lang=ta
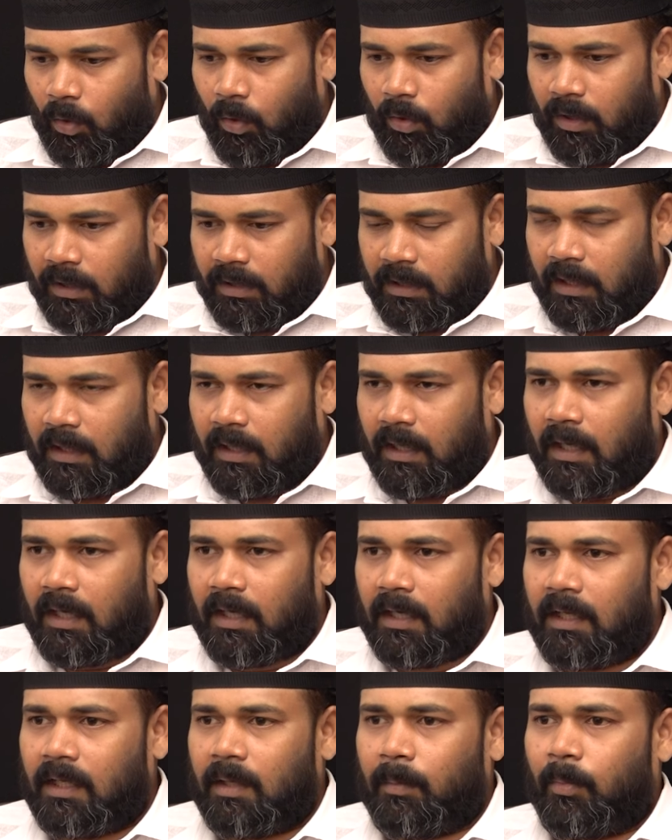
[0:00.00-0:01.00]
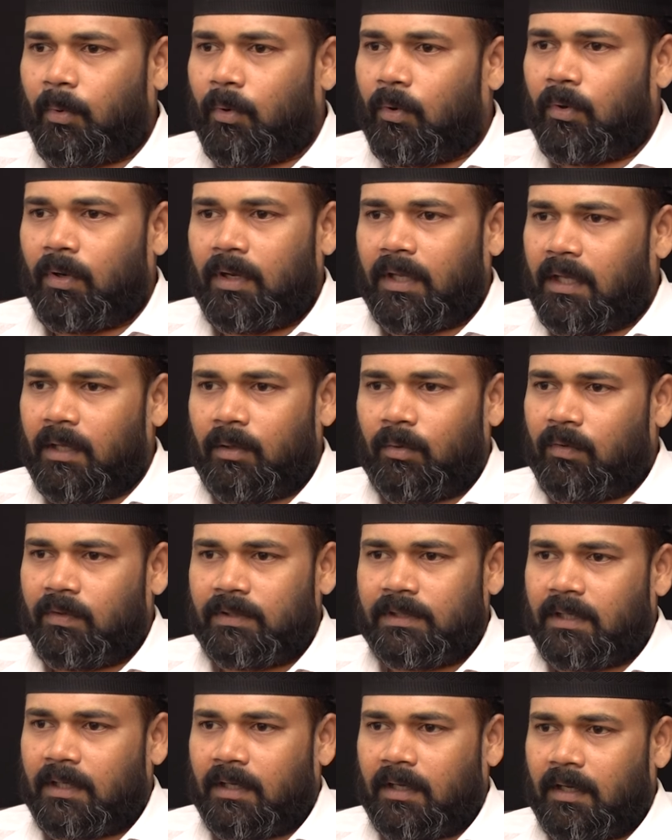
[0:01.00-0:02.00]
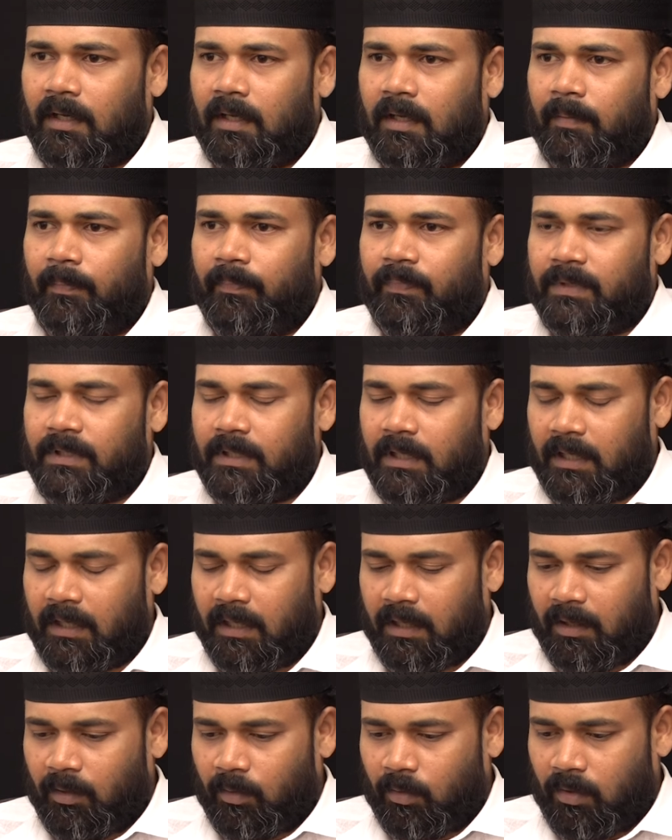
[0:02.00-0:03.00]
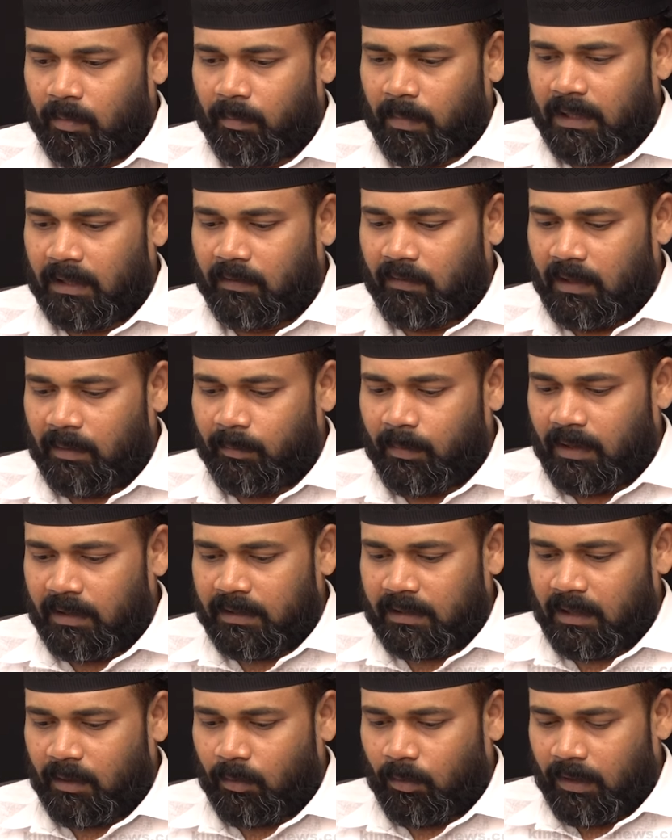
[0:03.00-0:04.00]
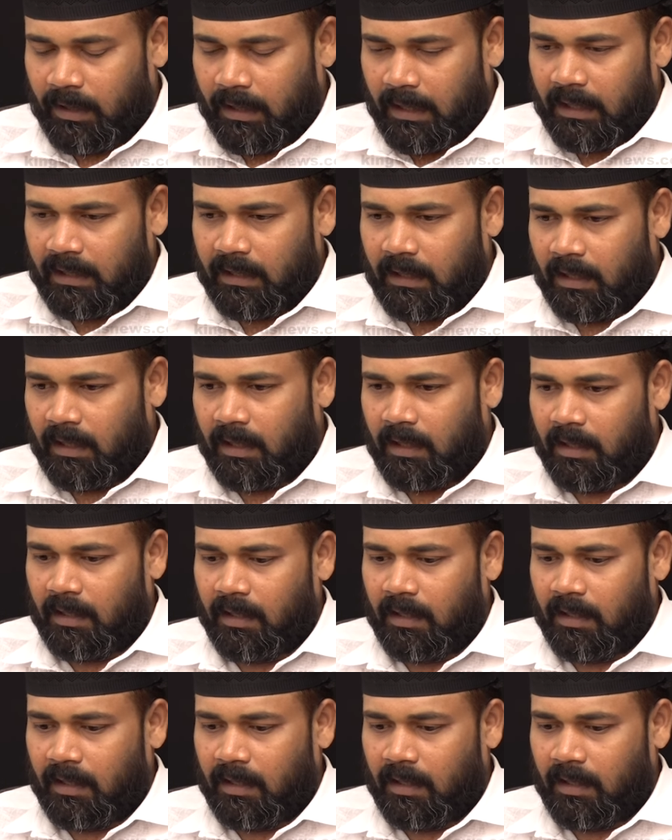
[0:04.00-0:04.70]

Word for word: நோக்கத்திற்காக நீங்கள் போகணுங்கன்னு ஒரு விஷயம் இருக்குல்ல சார் நீங்கள் ஒரு மத வழிபாடு செய்யக்கூடிய இடத்துல